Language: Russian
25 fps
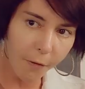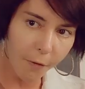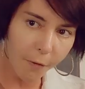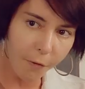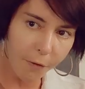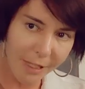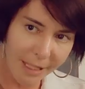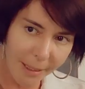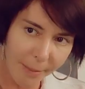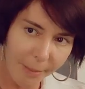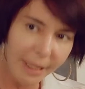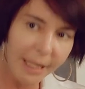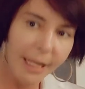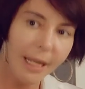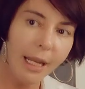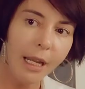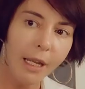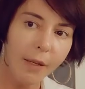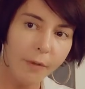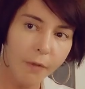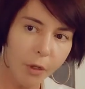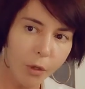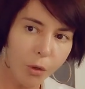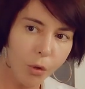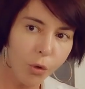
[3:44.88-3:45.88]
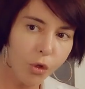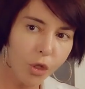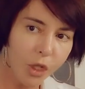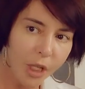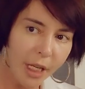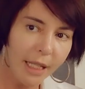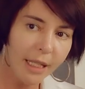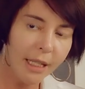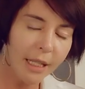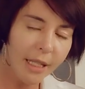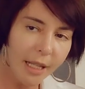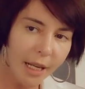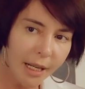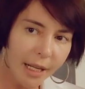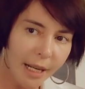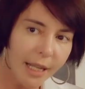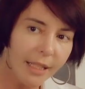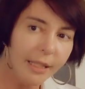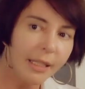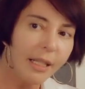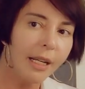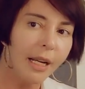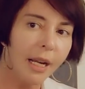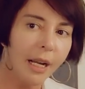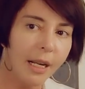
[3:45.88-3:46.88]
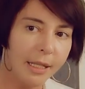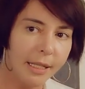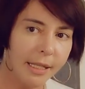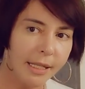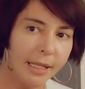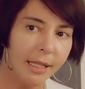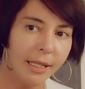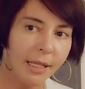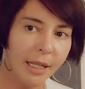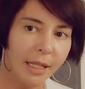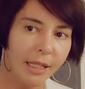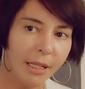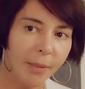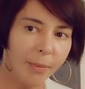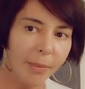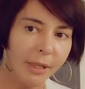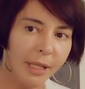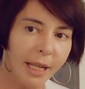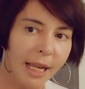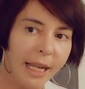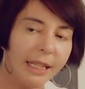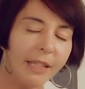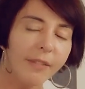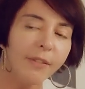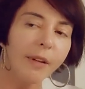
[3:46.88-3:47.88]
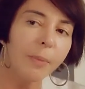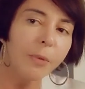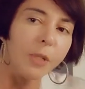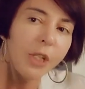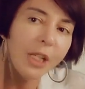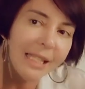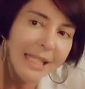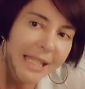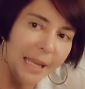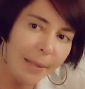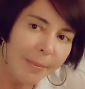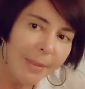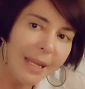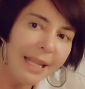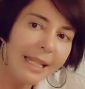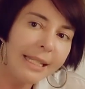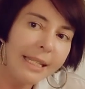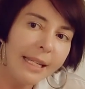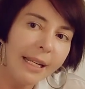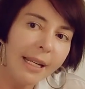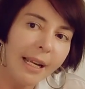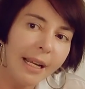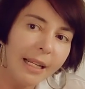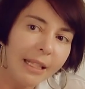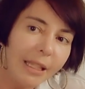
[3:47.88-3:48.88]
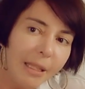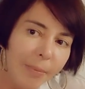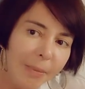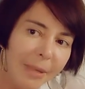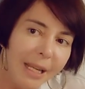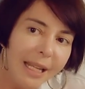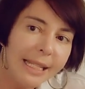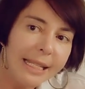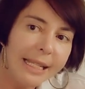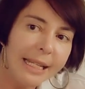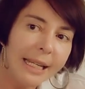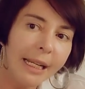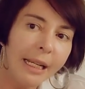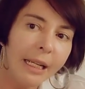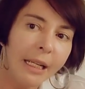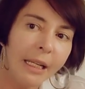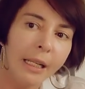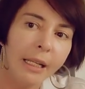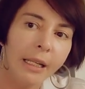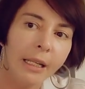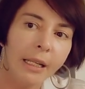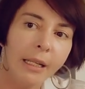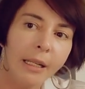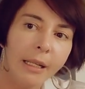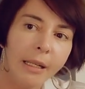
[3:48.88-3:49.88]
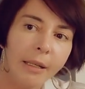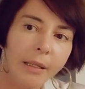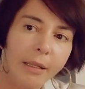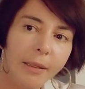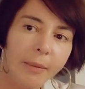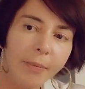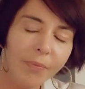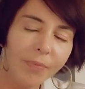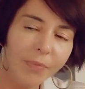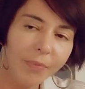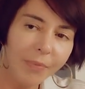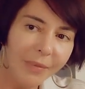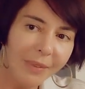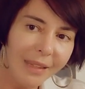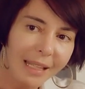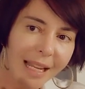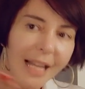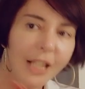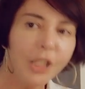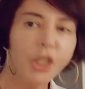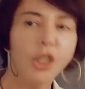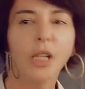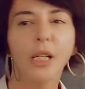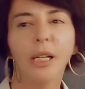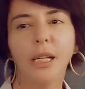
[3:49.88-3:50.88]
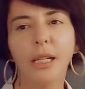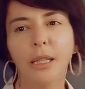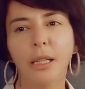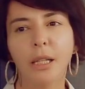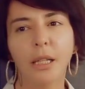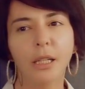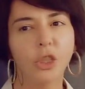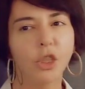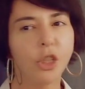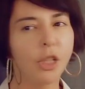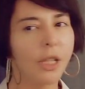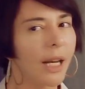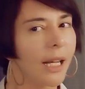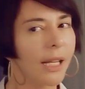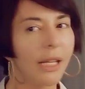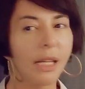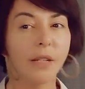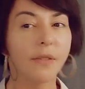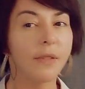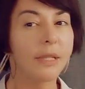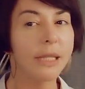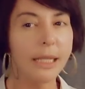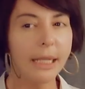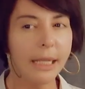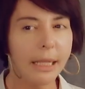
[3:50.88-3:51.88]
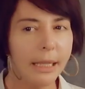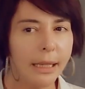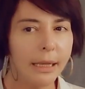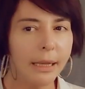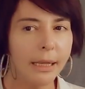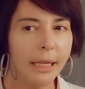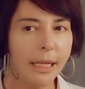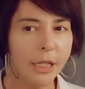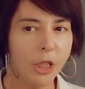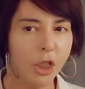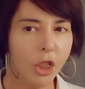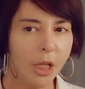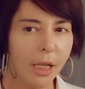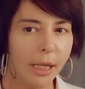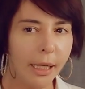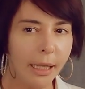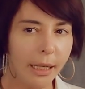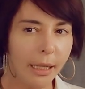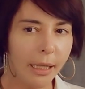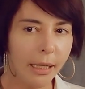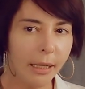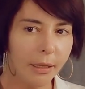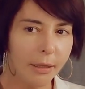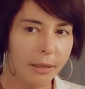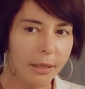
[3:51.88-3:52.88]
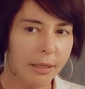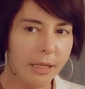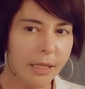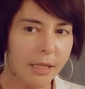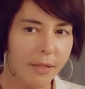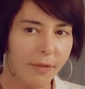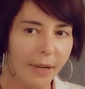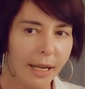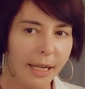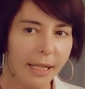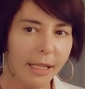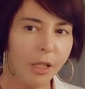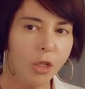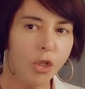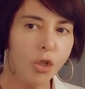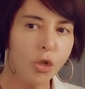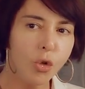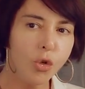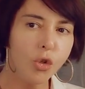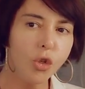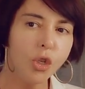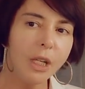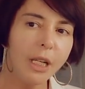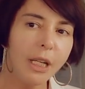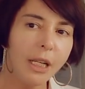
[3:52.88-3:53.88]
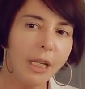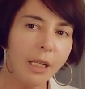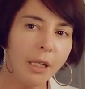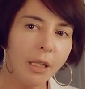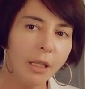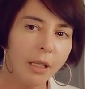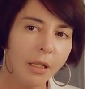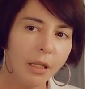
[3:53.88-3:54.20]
В семье и в окружении какая-то реакция на это была? Это вообще заметили, отметили? начали иначе реагировать или не начали, свои, чужие?